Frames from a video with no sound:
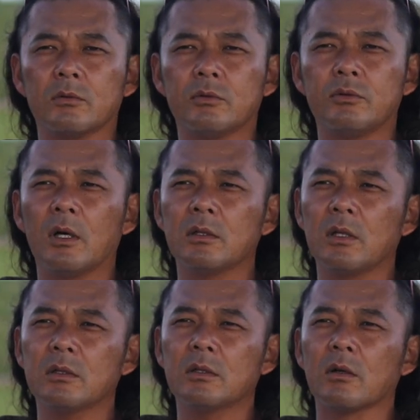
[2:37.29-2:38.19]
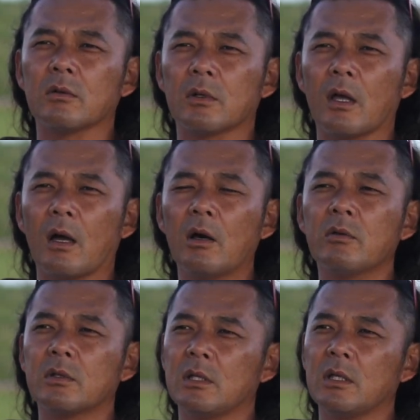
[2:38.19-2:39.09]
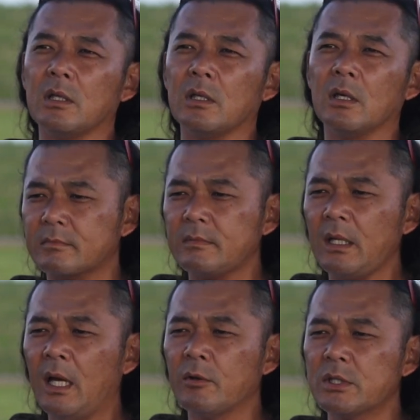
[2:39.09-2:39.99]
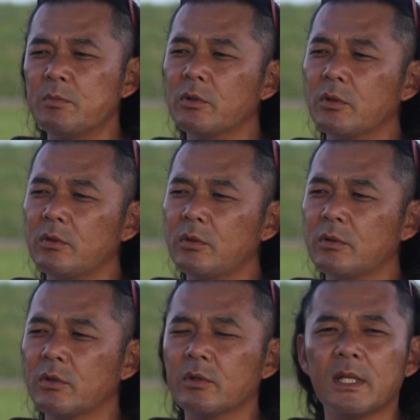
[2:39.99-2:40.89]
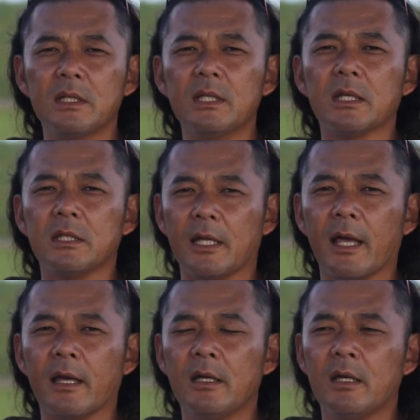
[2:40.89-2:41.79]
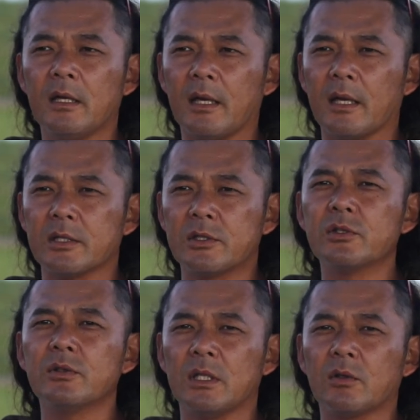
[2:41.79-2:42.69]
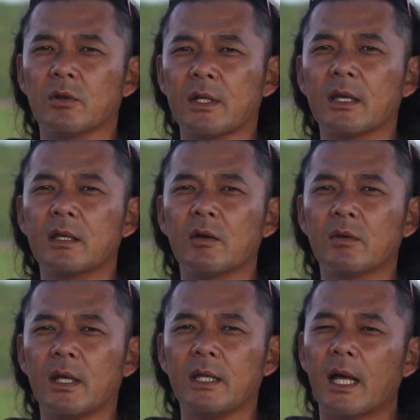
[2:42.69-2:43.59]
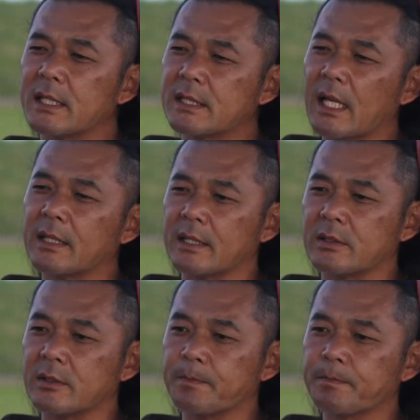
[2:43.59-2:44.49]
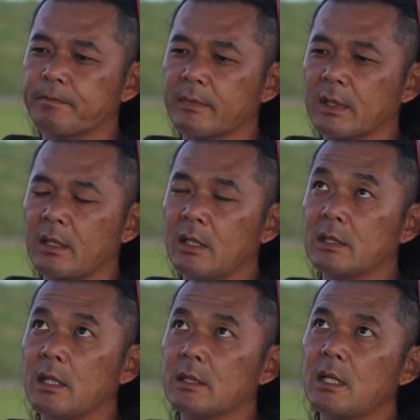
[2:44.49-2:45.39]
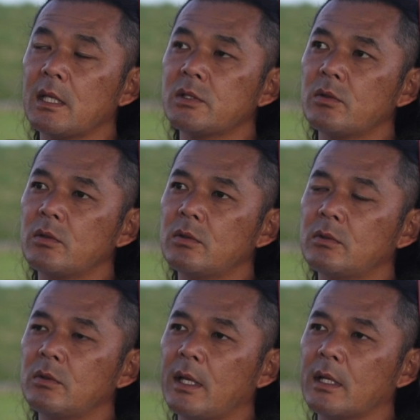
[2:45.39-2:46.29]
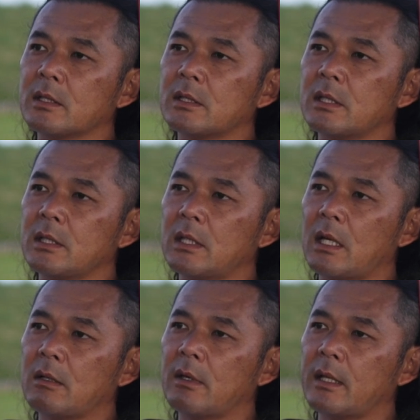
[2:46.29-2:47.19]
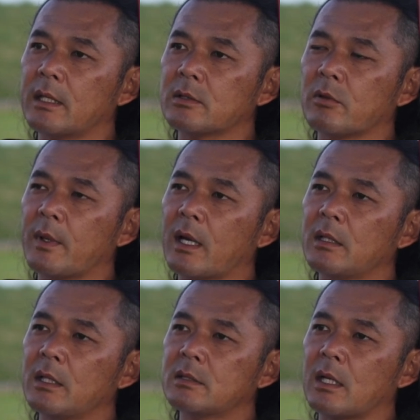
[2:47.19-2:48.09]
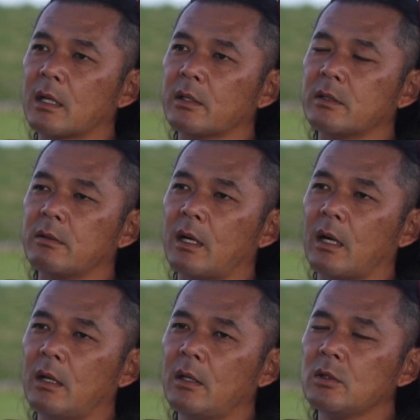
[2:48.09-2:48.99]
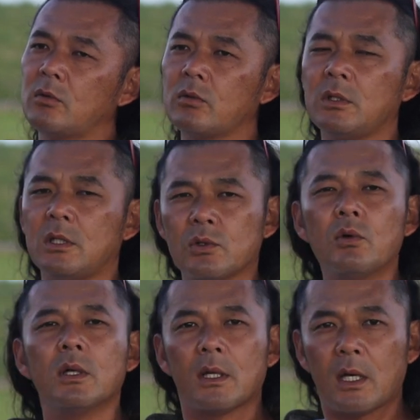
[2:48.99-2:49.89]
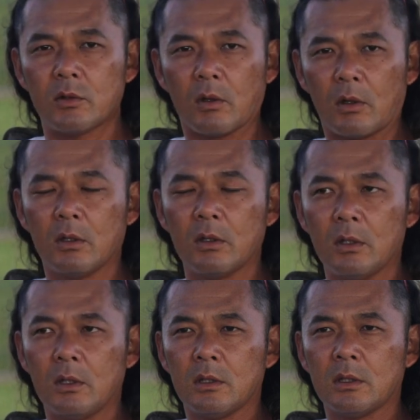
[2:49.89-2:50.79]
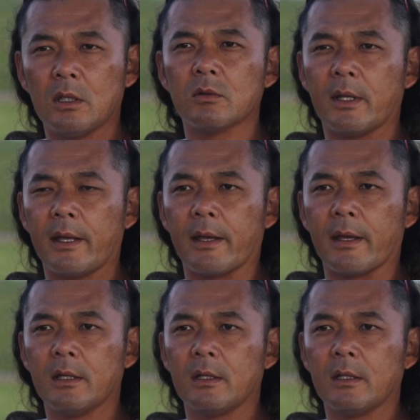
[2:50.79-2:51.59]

不安だったので、ある日地元のトヨタディーラーにね、修理と点検をね依頼したんです。で最初のね診断はね、そのメカニックさんが言うには特に異常はないと。なので、